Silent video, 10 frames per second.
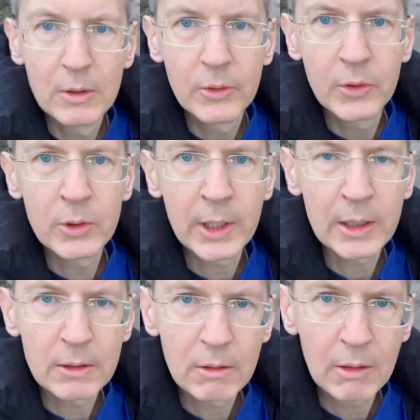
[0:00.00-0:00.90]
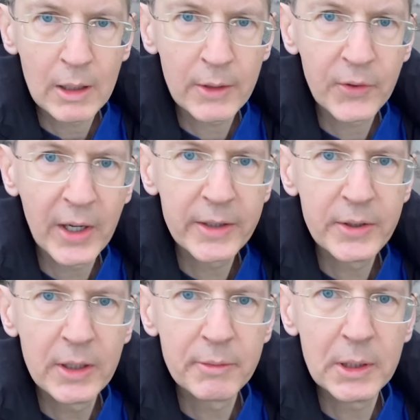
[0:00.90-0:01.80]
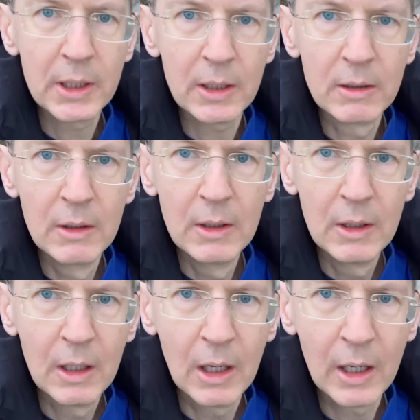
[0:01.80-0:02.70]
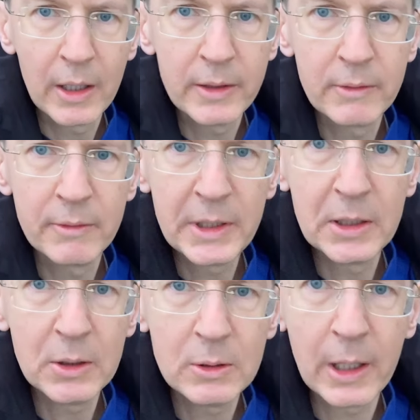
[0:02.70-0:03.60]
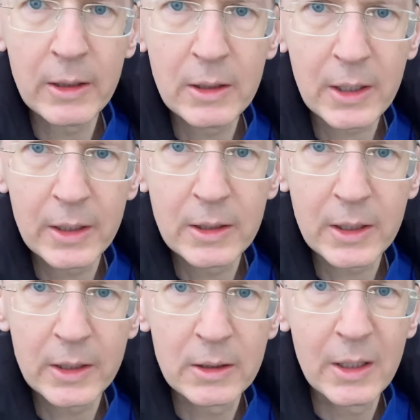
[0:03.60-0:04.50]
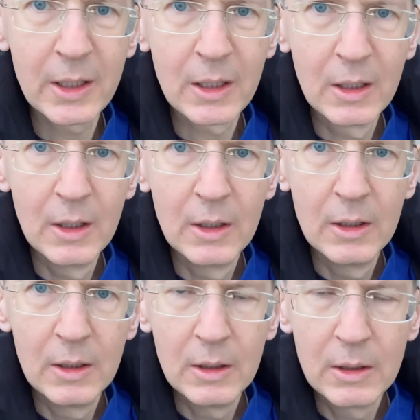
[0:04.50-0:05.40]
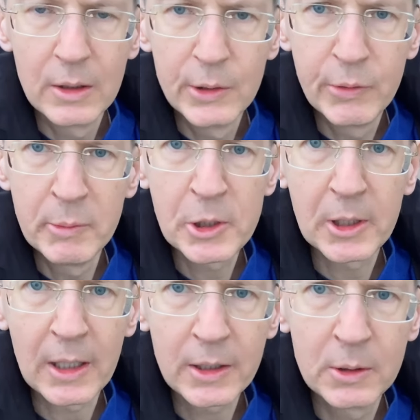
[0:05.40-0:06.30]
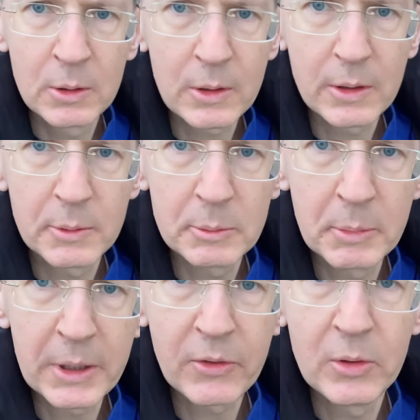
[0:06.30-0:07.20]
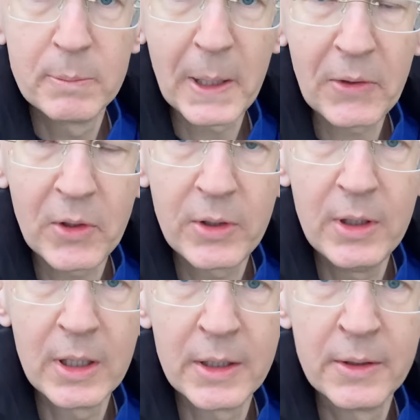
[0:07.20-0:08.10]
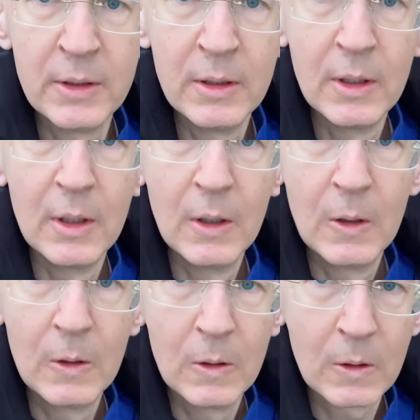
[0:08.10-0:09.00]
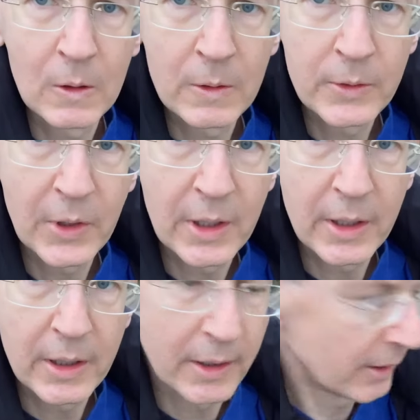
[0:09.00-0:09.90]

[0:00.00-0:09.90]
So, nach langer Zeit hier wieder ein Video. Endlich, endlich, endlich. Ich fühle mich stark genug, mich zu präsentieren und äh,